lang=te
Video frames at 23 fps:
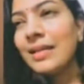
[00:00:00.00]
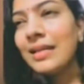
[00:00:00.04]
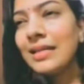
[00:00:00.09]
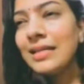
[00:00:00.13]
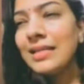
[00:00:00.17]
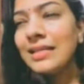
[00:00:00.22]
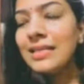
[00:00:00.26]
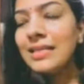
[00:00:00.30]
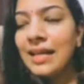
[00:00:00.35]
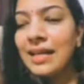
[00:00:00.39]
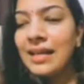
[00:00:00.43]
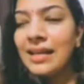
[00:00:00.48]

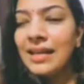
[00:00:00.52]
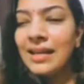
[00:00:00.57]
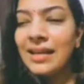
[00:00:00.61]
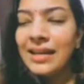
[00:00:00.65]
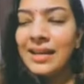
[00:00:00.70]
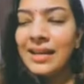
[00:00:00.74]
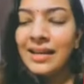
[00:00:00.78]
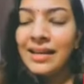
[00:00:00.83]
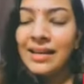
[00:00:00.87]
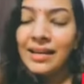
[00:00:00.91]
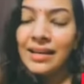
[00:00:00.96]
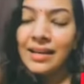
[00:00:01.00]

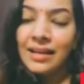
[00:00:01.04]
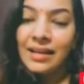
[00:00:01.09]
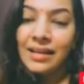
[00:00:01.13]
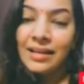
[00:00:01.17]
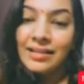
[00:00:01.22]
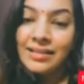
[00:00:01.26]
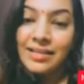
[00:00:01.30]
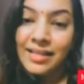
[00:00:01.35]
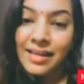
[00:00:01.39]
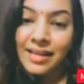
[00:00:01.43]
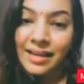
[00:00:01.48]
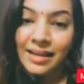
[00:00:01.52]
సరేలే
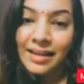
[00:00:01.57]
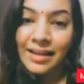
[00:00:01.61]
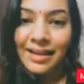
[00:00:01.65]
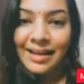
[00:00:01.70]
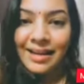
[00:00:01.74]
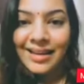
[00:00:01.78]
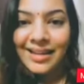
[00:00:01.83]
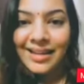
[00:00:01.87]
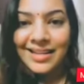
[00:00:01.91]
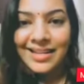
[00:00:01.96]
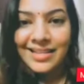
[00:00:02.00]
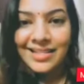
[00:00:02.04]

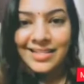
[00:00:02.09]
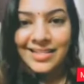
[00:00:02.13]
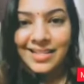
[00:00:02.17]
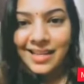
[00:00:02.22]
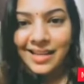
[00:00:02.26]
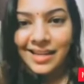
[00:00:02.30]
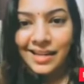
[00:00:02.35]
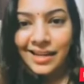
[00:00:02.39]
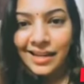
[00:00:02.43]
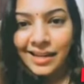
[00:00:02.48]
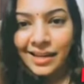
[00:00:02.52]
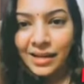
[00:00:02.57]
సరేలే
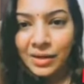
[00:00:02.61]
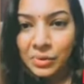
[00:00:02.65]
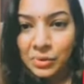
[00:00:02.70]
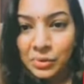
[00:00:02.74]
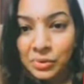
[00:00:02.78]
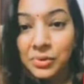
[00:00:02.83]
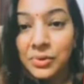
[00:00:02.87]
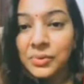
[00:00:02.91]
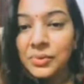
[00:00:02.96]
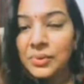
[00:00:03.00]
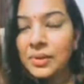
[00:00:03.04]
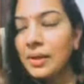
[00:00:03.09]
సరేలే
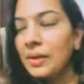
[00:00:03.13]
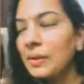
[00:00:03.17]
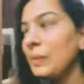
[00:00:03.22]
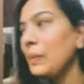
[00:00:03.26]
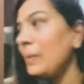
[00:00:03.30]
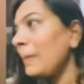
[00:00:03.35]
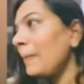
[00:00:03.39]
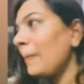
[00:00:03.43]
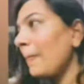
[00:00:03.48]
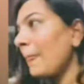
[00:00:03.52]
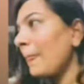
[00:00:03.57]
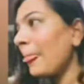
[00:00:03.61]
అనుకుంటున్నాను
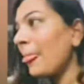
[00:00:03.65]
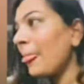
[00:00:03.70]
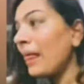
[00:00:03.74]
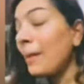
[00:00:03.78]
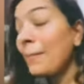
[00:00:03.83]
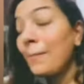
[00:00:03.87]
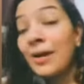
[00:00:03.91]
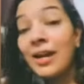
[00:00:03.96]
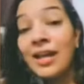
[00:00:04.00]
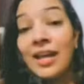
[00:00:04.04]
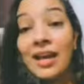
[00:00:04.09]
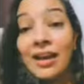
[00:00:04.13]

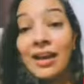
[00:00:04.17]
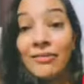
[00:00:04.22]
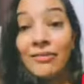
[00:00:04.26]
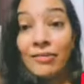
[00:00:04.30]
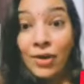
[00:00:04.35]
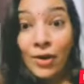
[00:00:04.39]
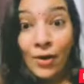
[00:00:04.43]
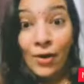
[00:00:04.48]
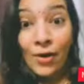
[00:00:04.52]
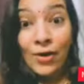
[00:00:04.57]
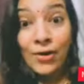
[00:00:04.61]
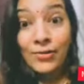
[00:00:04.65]
బట్ ఐ హ్యావ్ అ
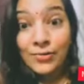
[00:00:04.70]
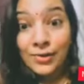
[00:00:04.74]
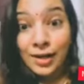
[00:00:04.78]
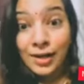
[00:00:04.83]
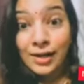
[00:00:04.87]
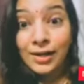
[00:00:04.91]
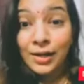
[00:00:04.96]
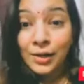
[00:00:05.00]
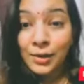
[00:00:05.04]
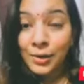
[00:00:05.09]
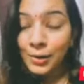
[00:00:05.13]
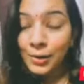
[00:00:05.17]
లాట్ ఆఫ్
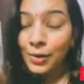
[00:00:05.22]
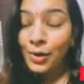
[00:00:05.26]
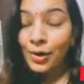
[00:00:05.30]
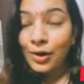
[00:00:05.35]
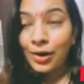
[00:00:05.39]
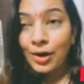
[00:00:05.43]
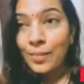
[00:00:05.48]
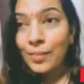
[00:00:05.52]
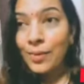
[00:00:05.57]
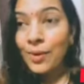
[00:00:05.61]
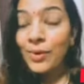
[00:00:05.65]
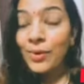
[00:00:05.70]
కంటెంట్ టు
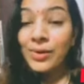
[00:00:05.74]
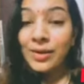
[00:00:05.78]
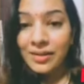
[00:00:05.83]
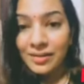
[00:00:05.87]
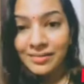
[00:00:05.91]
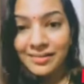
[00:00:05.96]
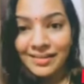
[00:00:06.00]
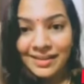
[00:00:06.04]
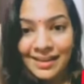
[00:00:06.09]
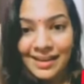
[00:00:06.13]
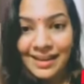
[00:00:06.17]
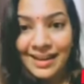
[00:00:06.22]
టాక్ అబౌట్
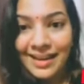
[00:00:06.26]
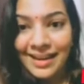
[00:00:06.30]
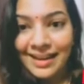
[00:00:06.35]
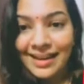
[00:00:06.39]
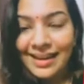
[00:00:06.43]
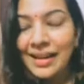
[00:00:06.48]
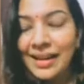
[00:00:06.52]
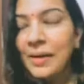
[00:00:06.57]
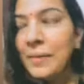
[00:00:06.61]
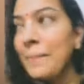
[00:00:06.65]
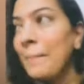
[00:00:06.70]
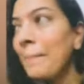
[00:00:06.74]

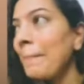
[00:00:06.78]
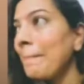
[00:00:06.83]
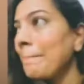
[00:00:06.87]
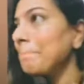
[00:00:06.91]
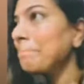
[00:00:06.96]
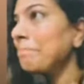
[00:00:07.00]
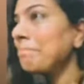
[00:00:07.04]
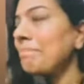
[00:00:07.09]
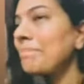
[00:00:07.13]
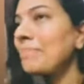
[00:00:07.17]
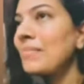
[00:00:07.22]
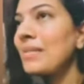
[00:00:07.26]
నీలాగే
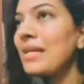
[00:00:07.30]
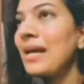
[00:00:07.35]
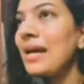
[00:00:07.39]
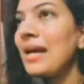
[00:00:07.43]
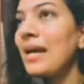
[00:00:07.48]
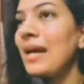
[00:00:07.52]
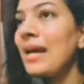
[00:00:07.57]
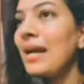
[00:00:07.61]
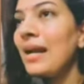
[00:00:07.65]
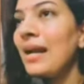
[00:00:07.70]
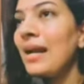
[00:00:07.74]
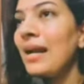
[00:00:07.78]

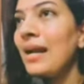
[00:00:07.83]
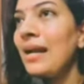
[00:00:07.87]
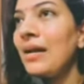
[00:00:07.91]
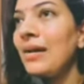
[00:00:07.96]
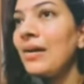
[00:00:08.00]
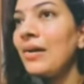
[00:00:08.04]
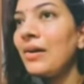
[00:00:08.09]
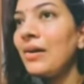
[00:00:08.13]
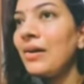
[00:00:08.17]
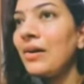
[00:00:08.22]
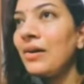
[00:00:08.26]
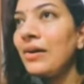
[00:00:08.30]
అండ్
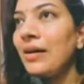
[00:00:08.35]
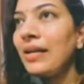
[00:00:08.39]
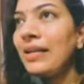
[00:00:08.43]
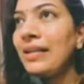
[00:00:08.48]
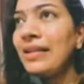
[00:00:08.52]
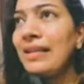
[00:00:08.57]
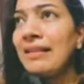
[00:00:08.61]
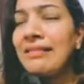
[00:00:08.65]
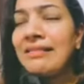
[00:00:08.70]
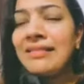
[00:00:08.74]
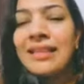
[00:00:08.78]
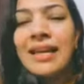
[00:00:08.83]
uh,
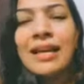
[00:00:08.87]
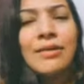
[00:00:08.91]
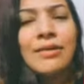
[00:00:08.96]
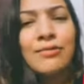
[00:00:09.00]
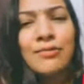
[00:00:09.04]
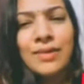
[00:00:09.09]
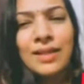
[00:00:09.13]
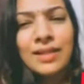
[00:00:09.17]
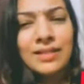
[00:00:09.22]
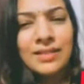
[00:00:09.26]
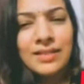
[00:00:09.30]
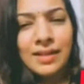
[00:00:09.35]
ఇదంతా
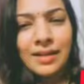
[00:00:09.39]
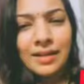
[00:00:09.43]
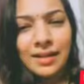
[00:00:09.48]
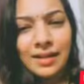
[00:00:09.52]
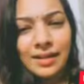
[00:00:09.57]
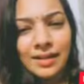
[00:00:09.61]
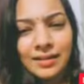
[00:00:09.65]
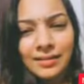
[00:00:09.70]
ఇన్ఫ్లుయెన్స్ అండి